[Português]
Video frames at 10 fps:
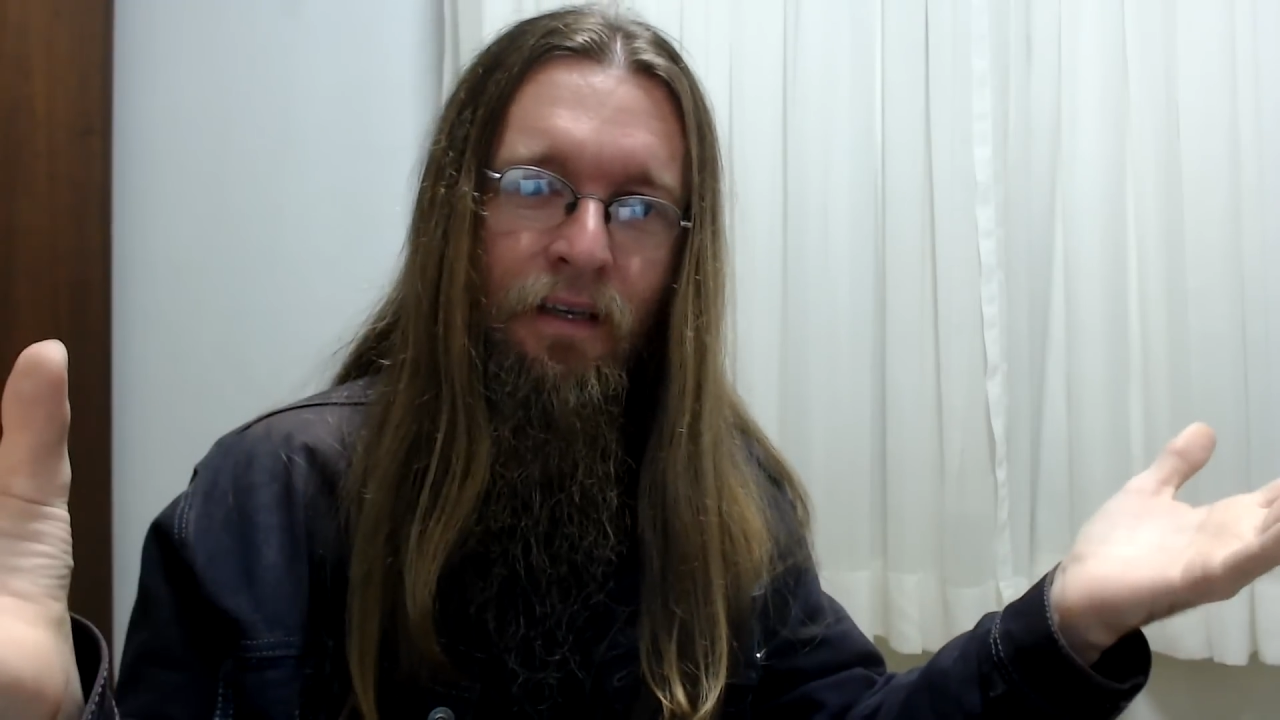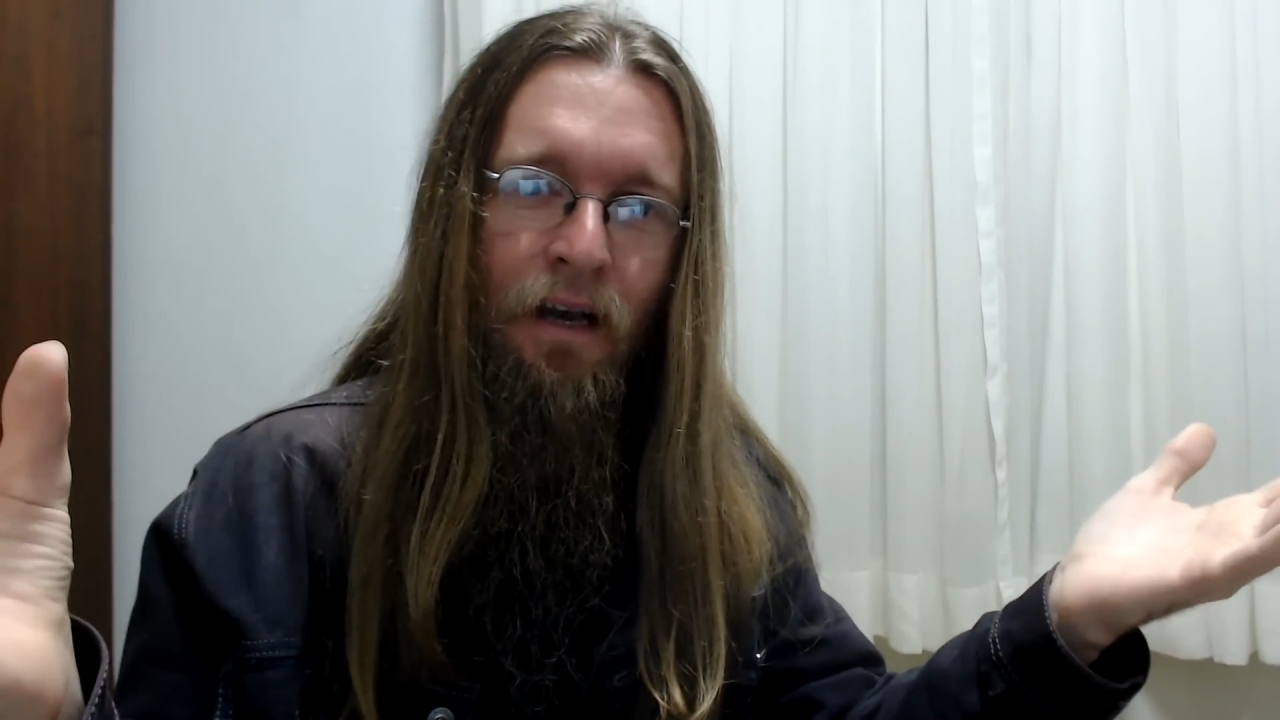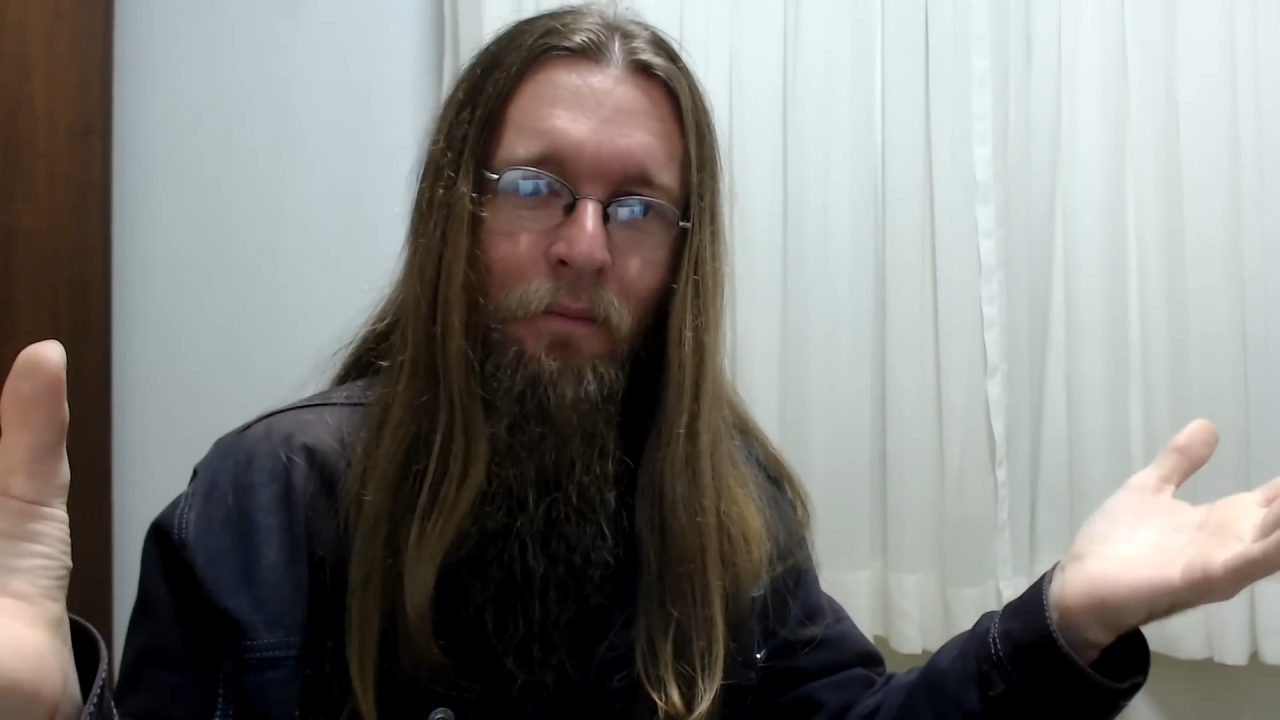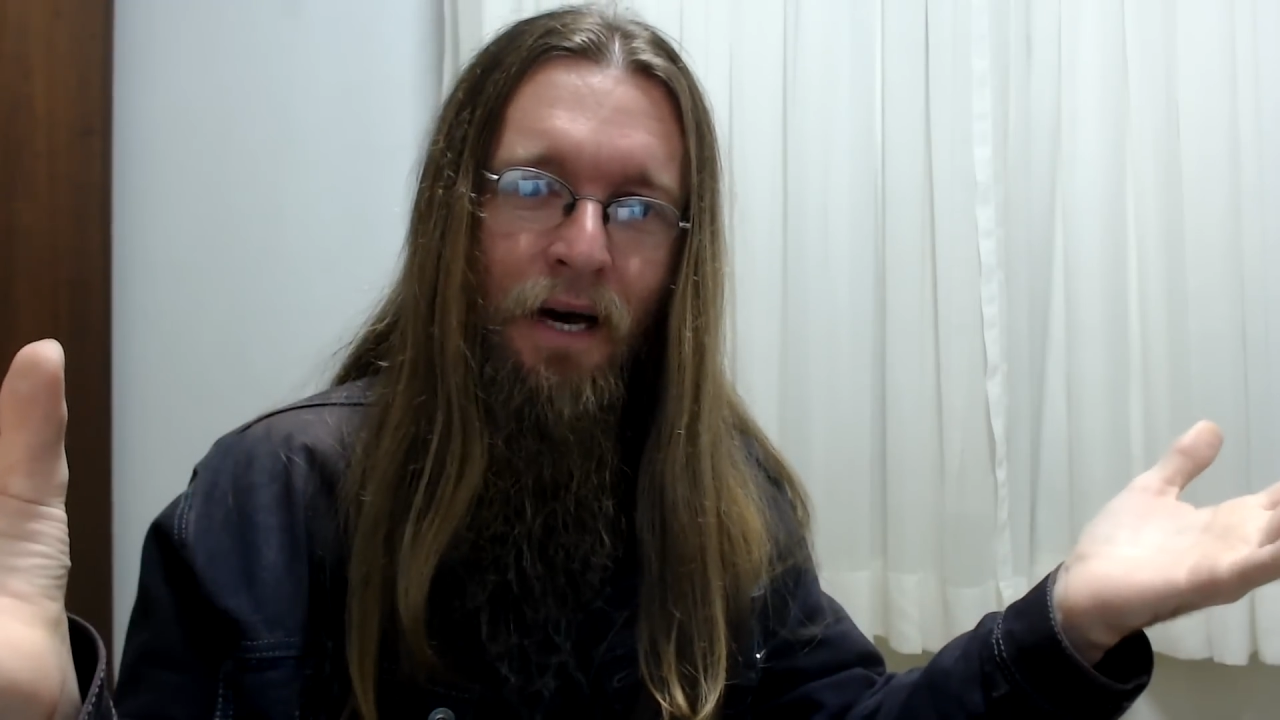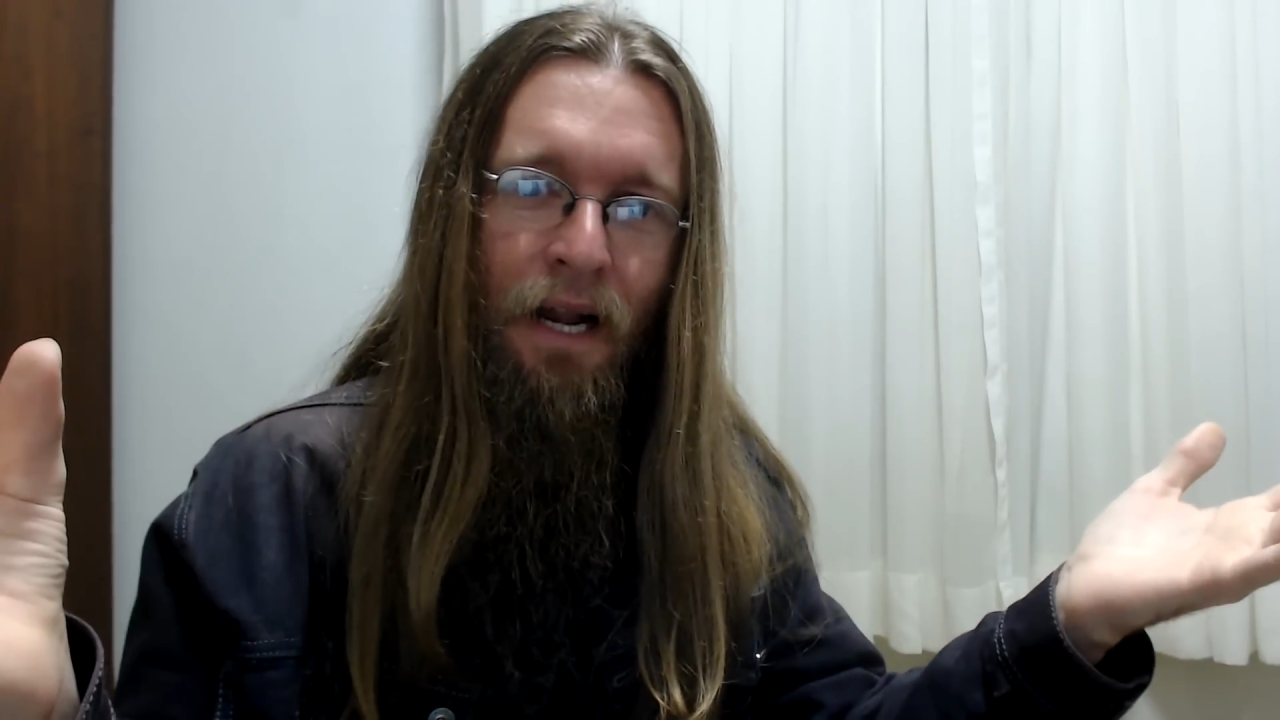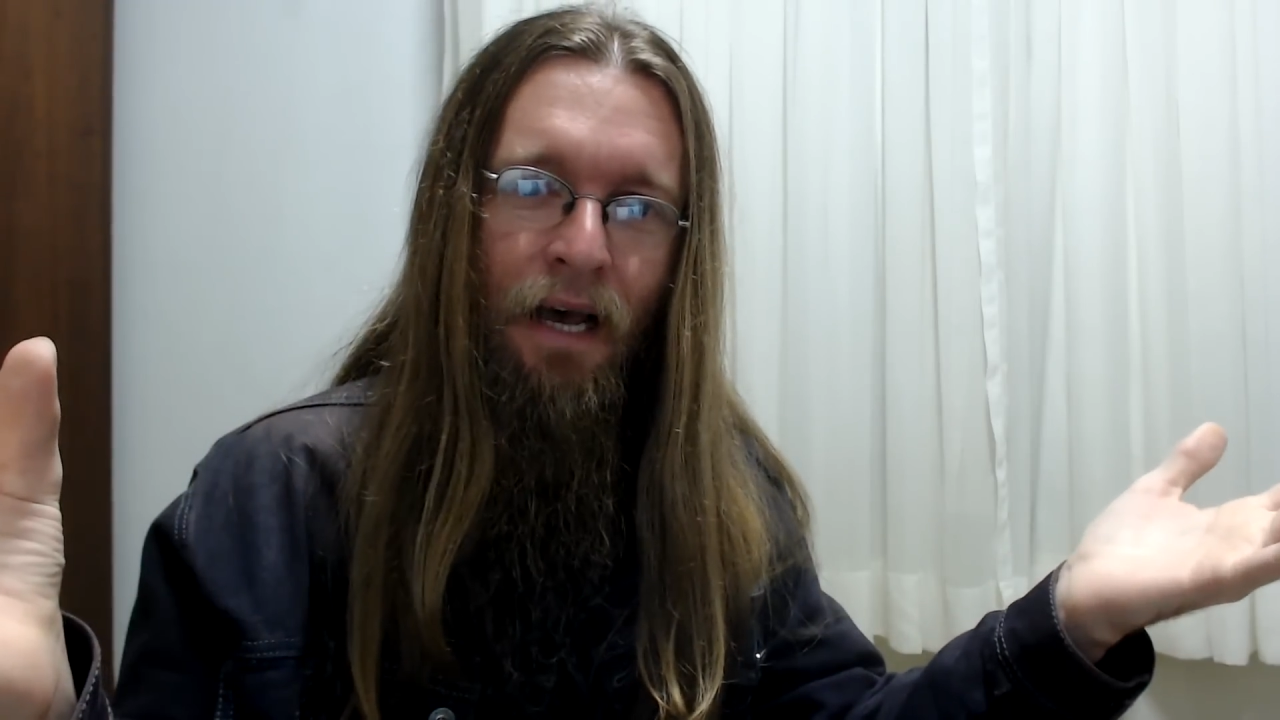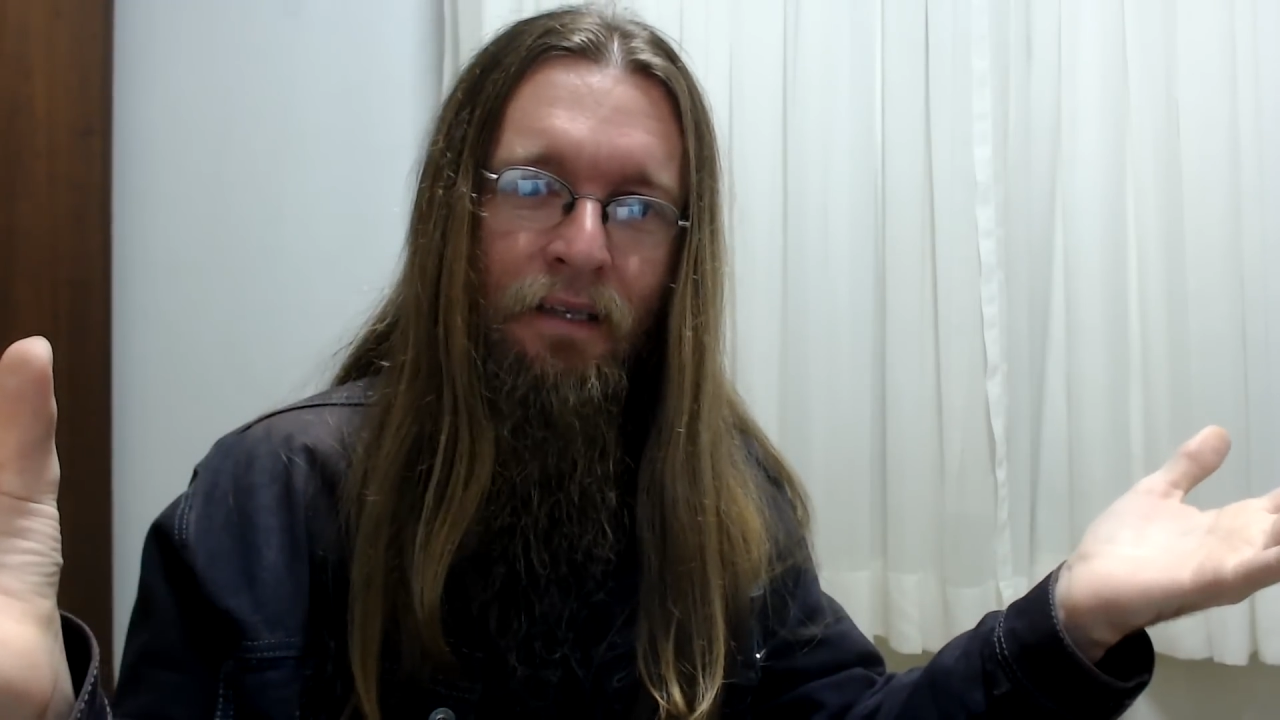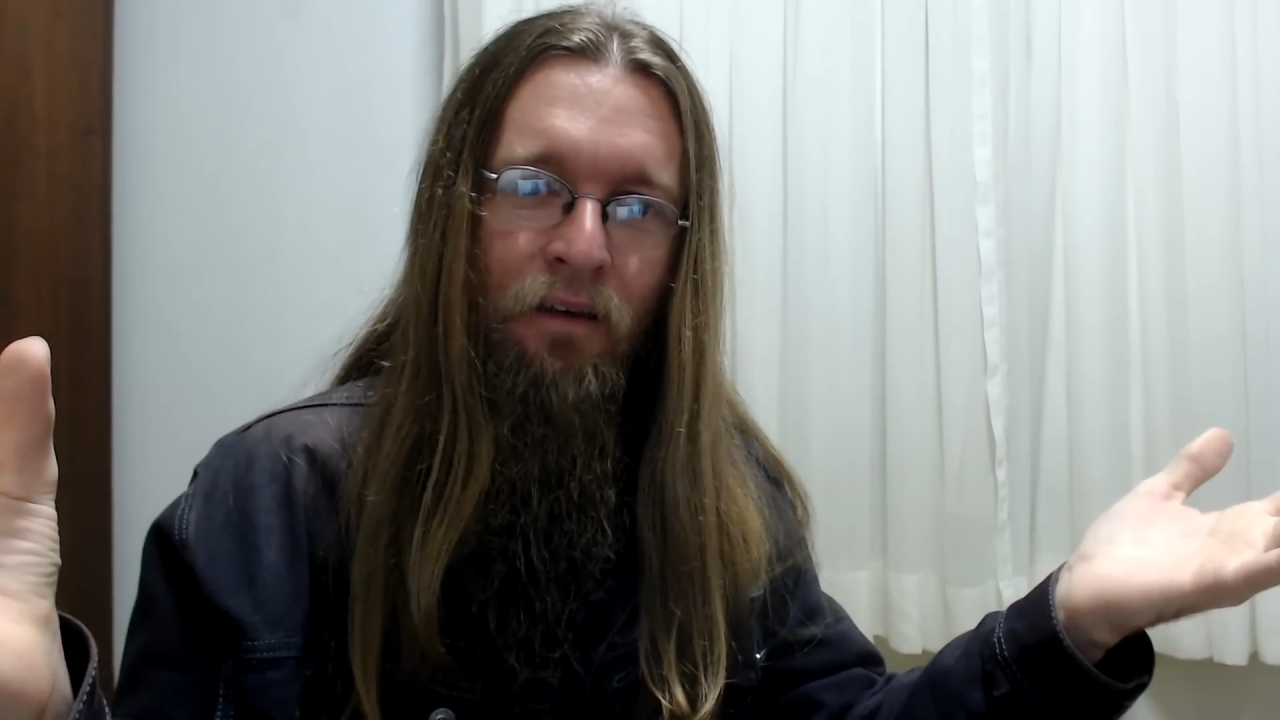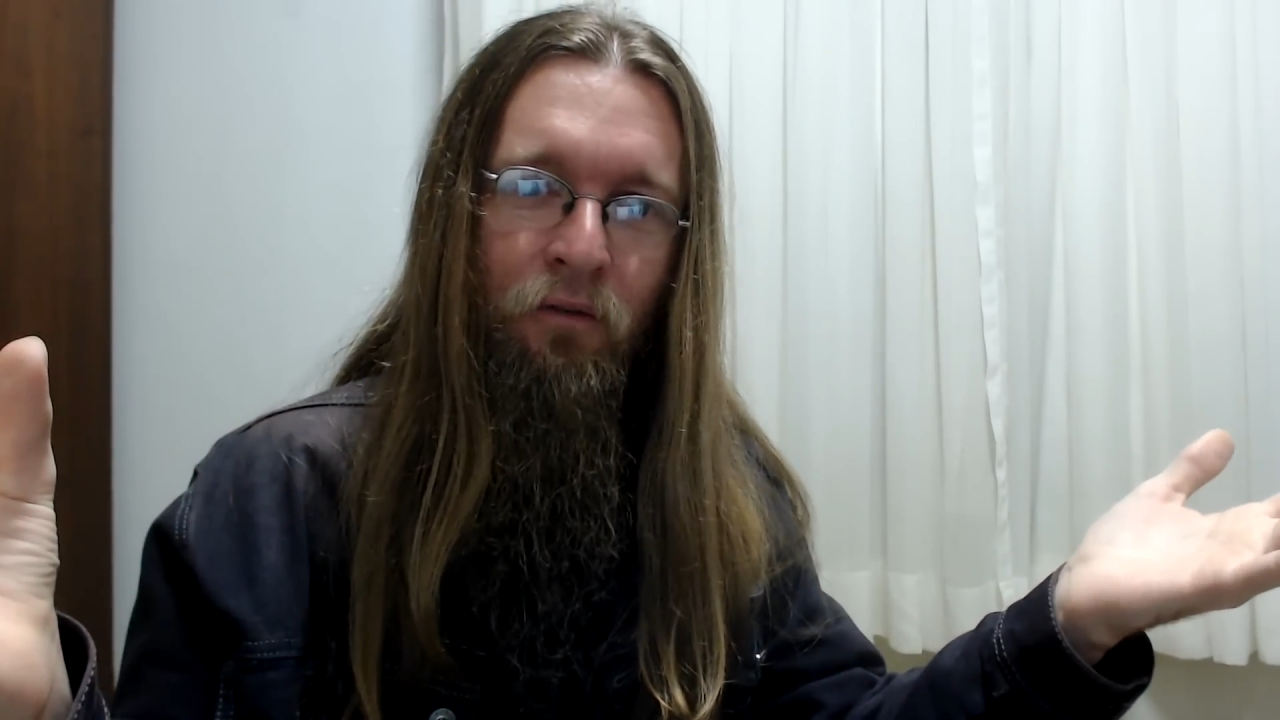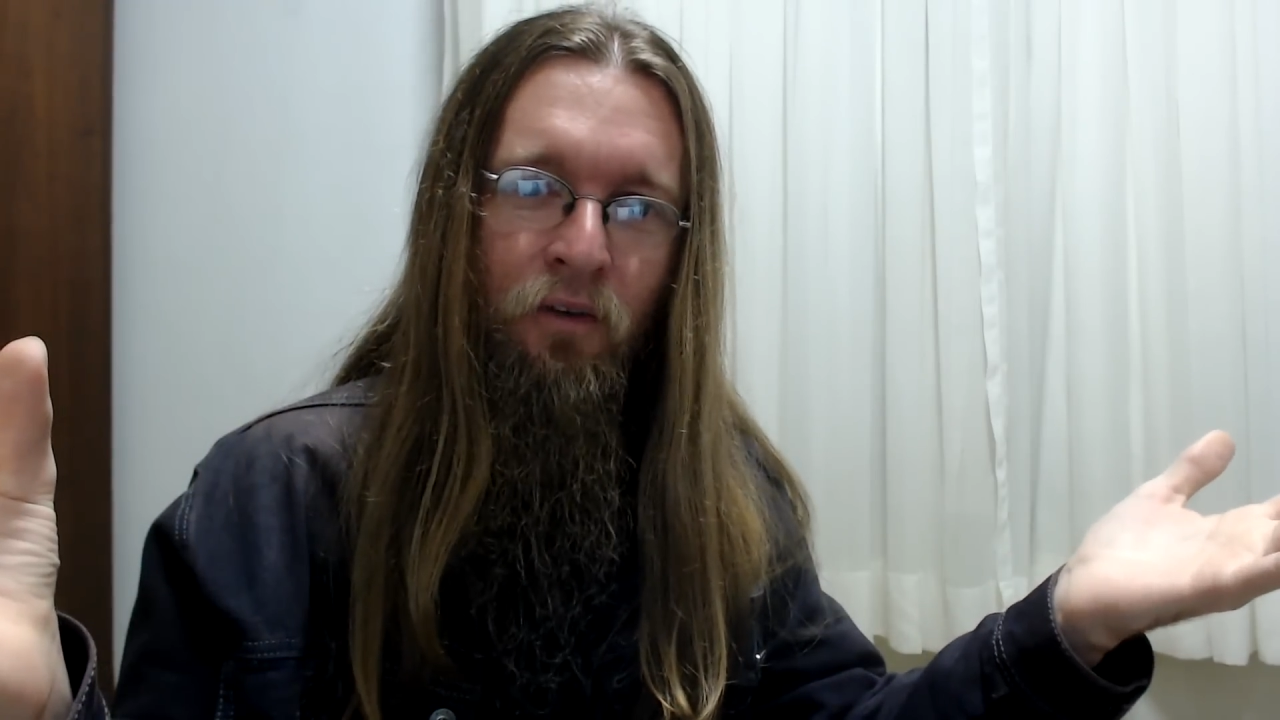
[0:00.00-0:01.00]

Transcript: camarada